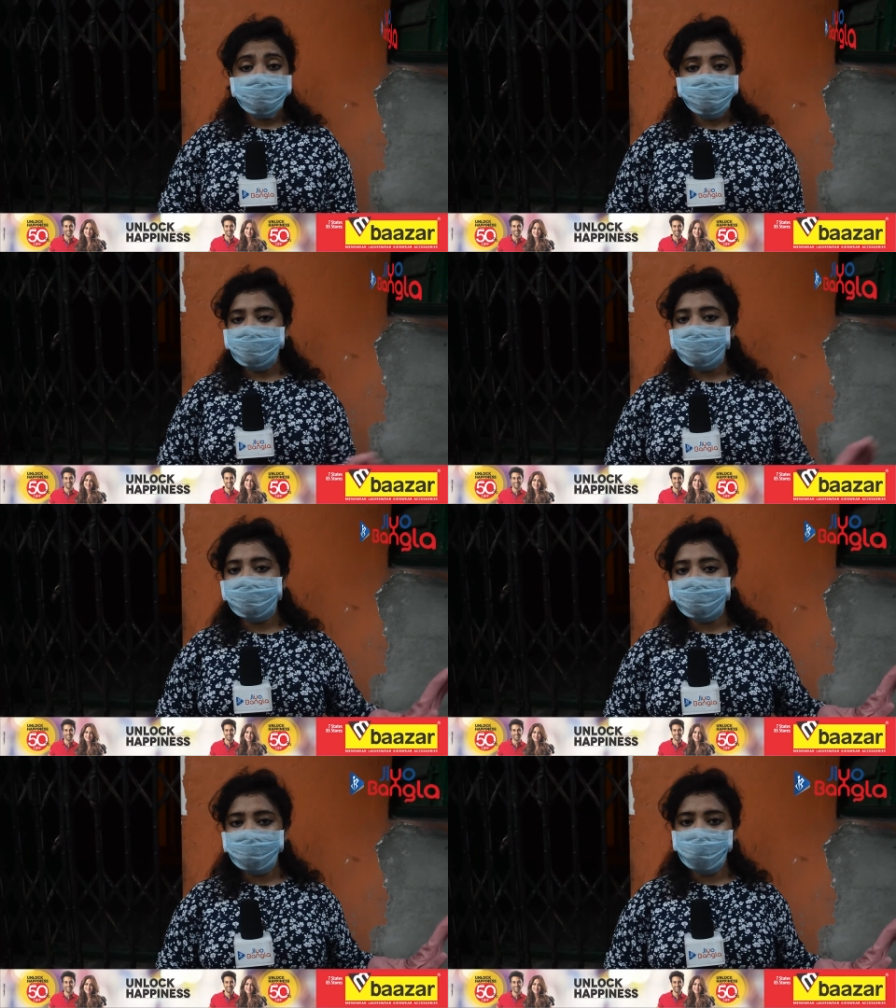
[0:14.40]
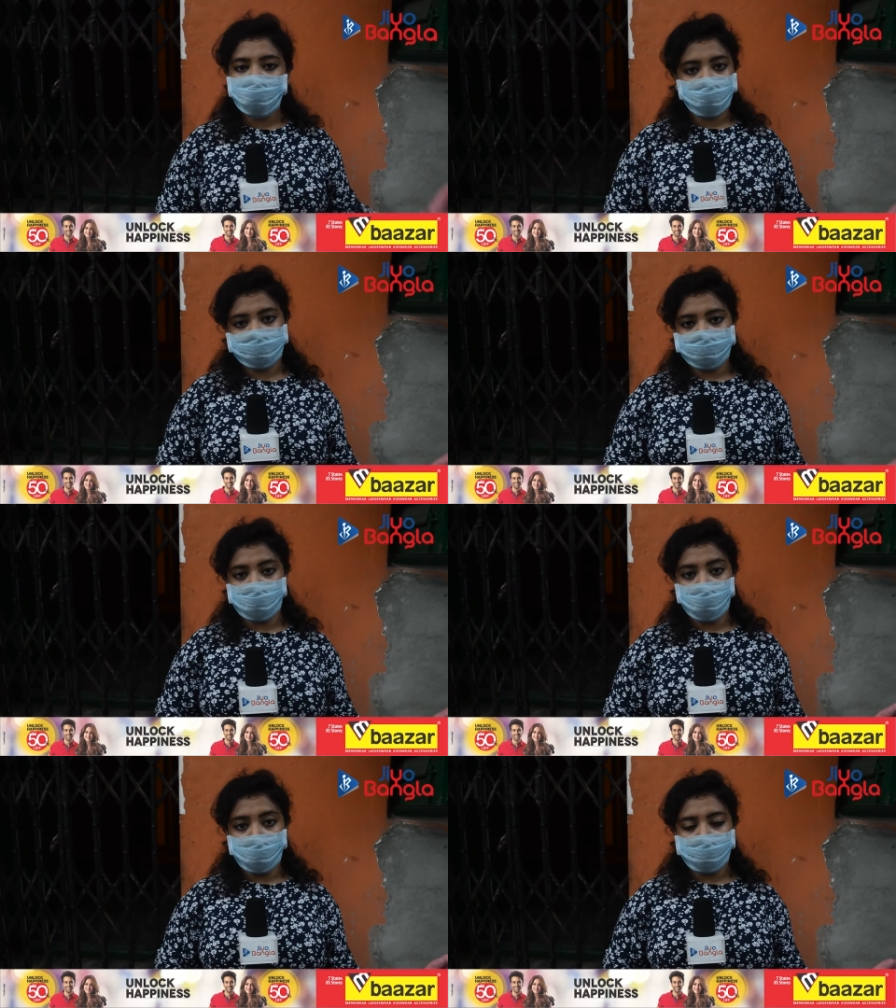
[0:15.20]
সিরিয়ালের মতো হয়ে
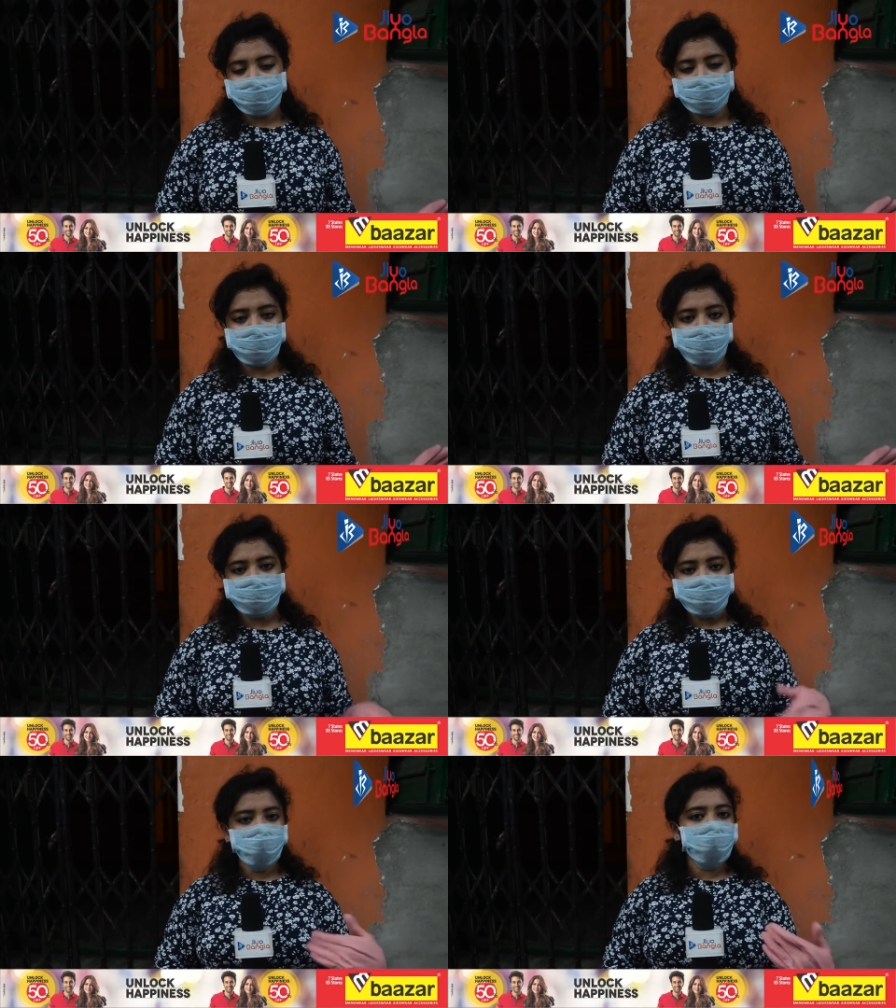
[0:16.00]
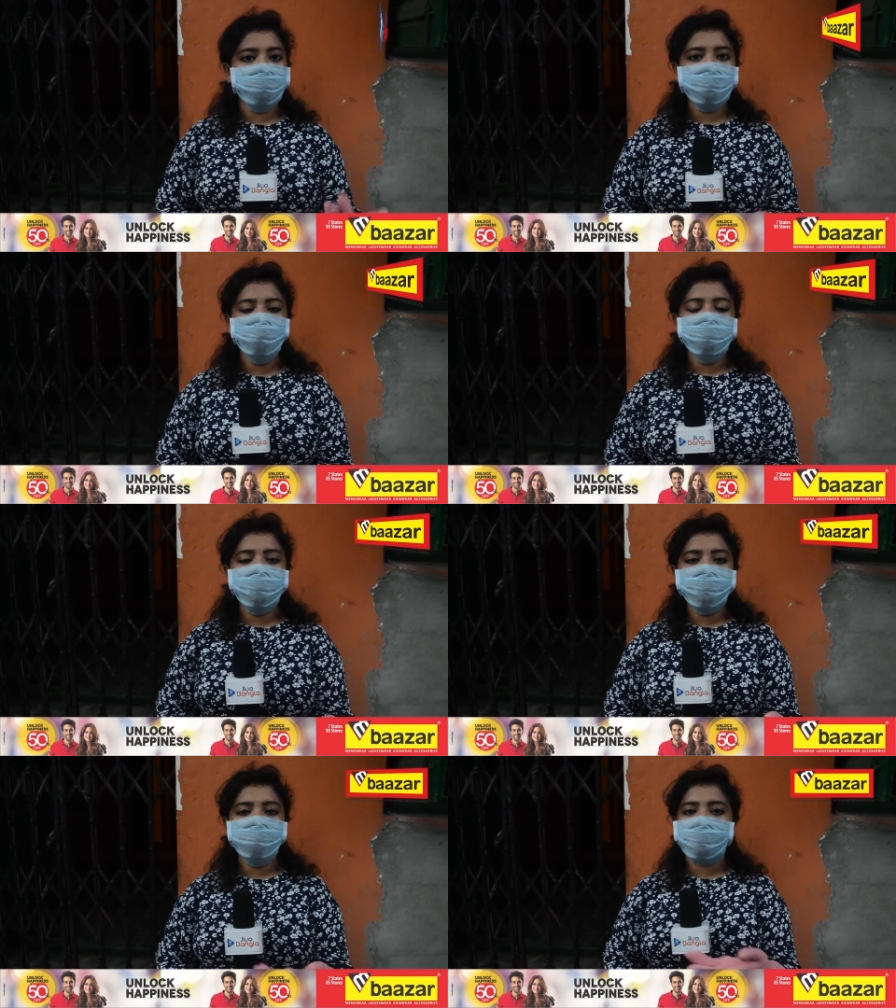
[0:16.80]
গেল মানে আপনি কোনো কথা
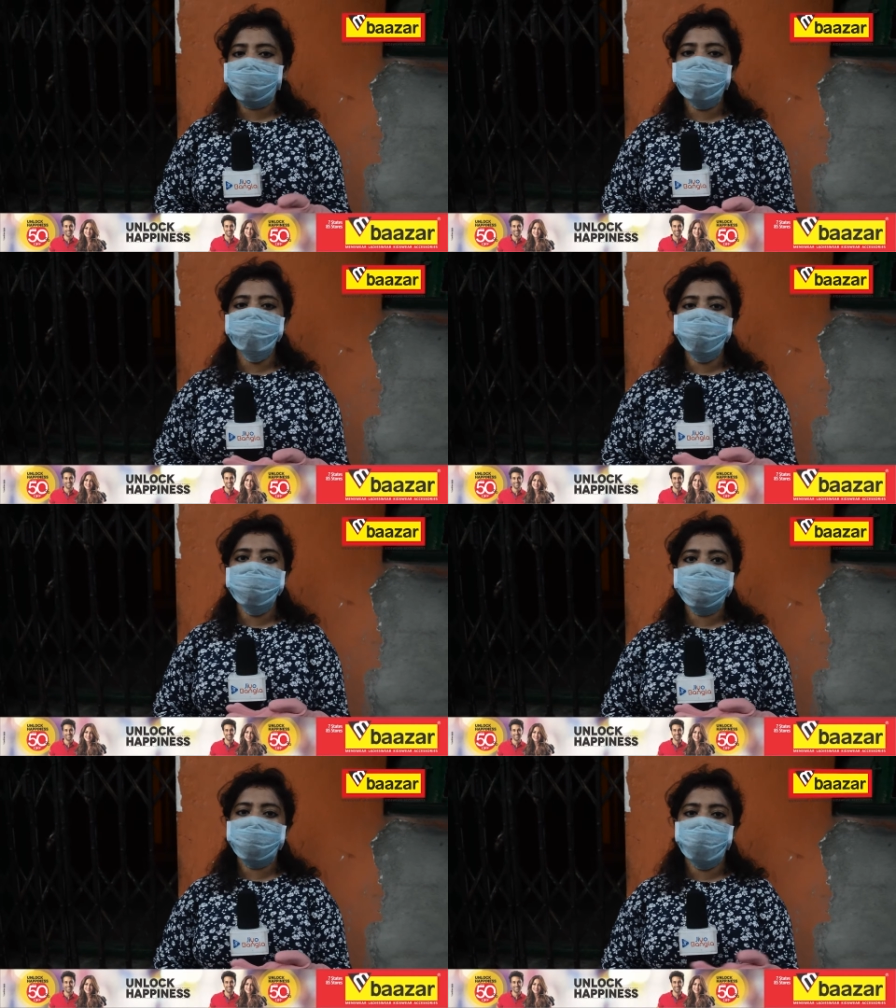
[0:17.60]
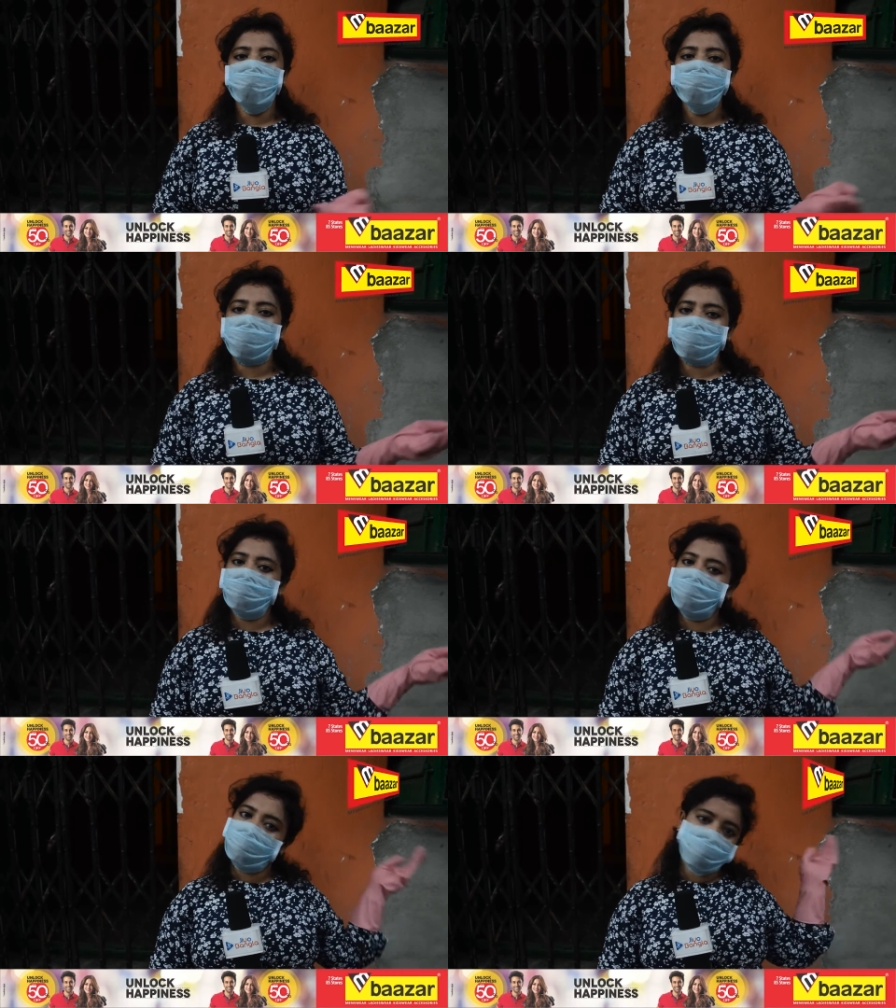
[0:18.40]
বলছেন ব্যাকগ্রাউন্ড মিউজিকে ধুমতানা
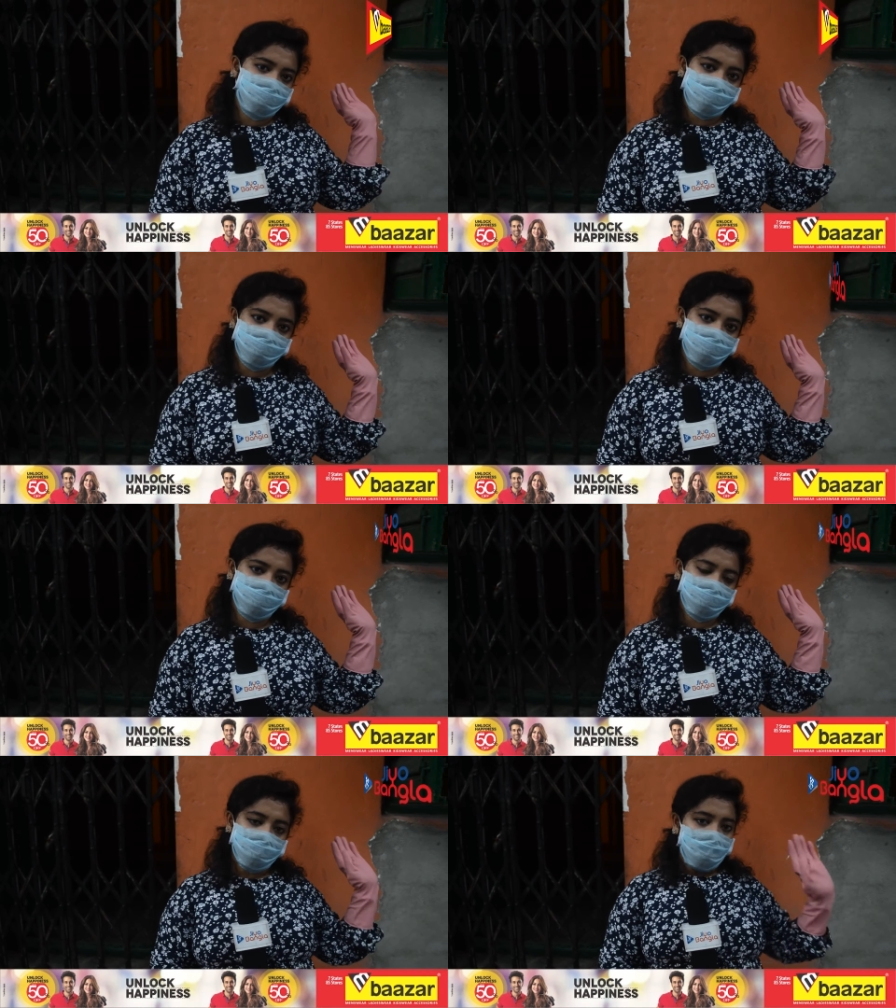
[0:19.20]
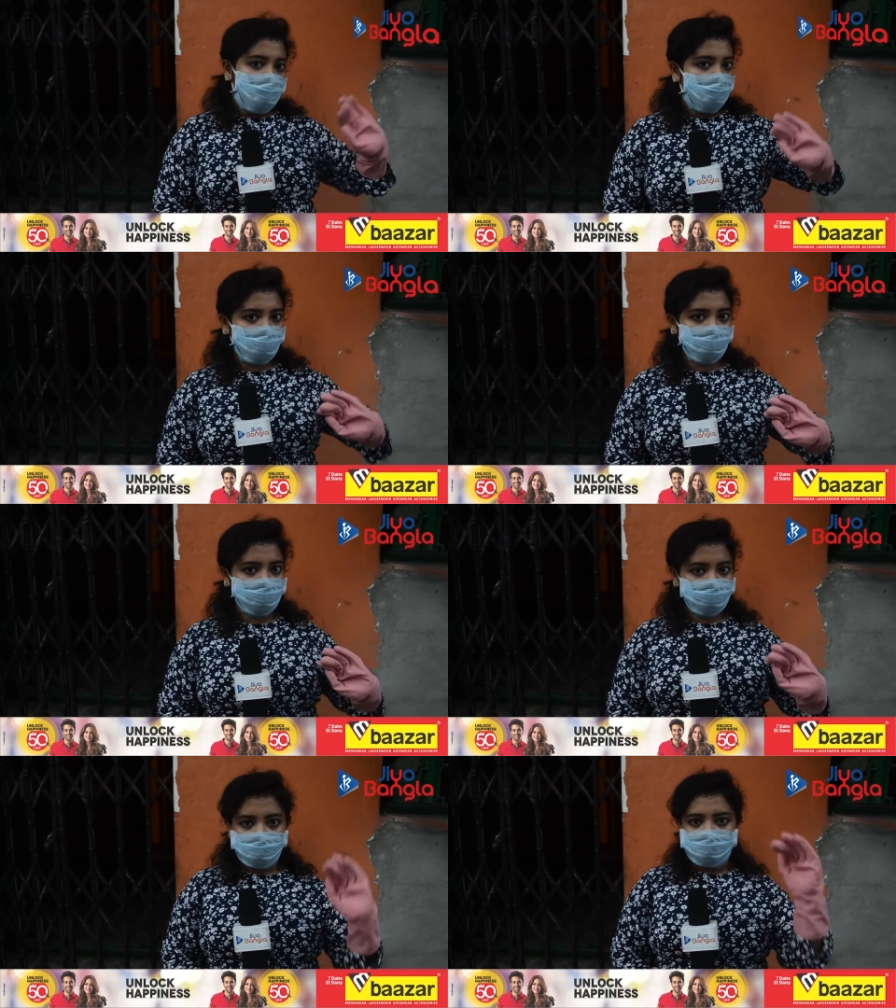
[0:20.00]
নানা নানা বাজতে
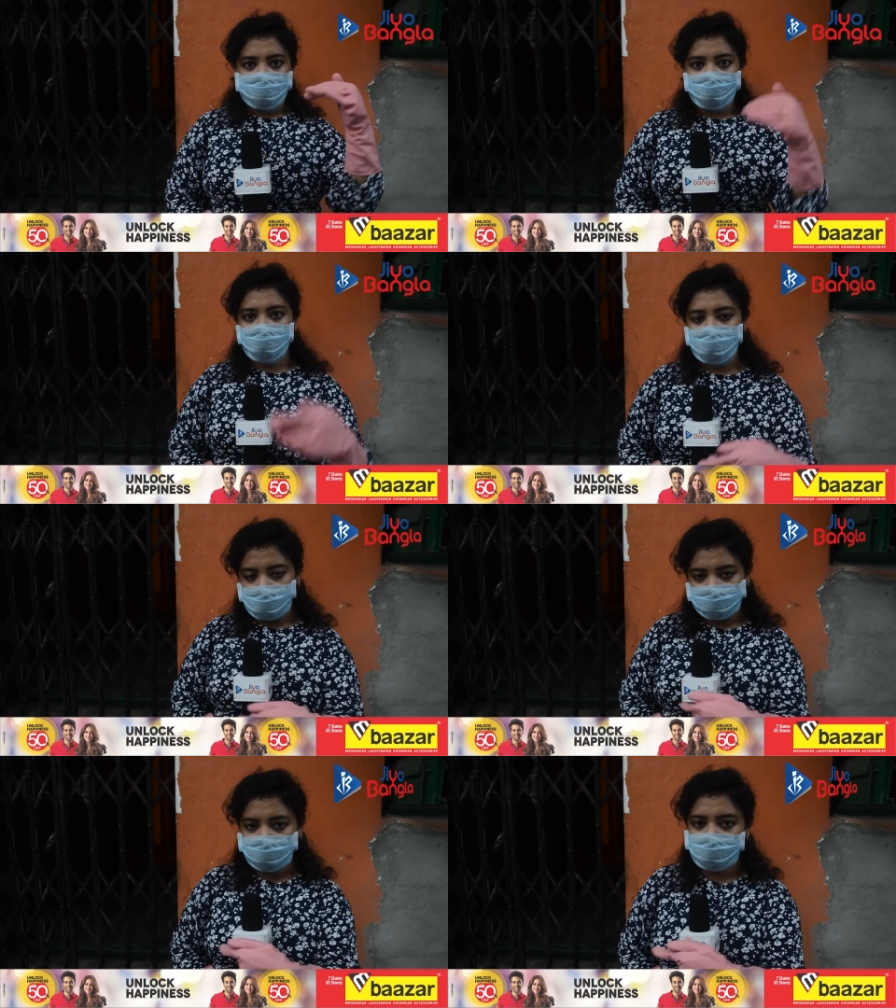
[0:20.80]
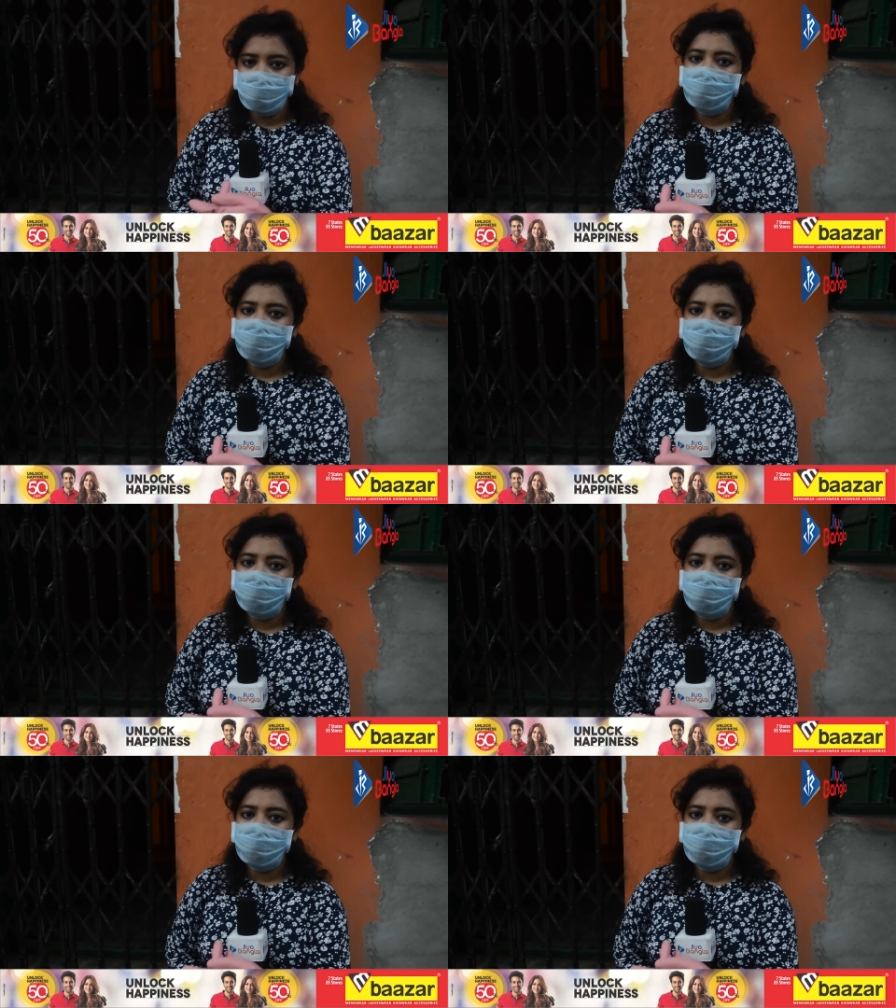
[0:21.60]
আবার কোনো কথা